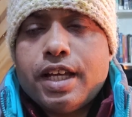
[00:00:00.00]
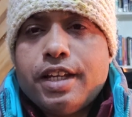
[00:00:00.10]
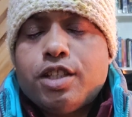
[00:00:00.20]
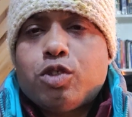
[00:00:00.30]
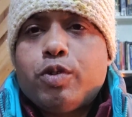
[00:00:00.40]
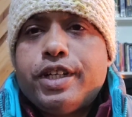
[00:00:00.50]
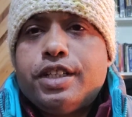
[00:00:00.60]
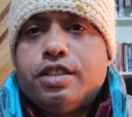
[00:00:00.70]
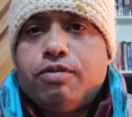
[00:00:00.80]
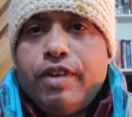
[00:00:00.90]
सारे
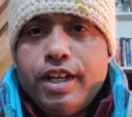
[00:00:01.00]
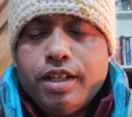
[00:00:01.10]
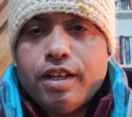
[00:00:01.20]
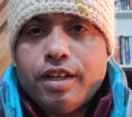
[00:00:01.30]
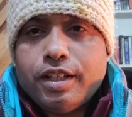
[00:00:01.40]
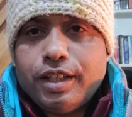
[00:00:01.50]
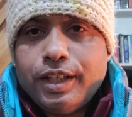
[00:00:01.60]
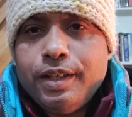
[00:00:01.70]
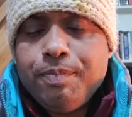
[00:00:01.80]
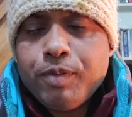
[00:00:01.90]
स्टूडेंट्स वेट कर रहे थे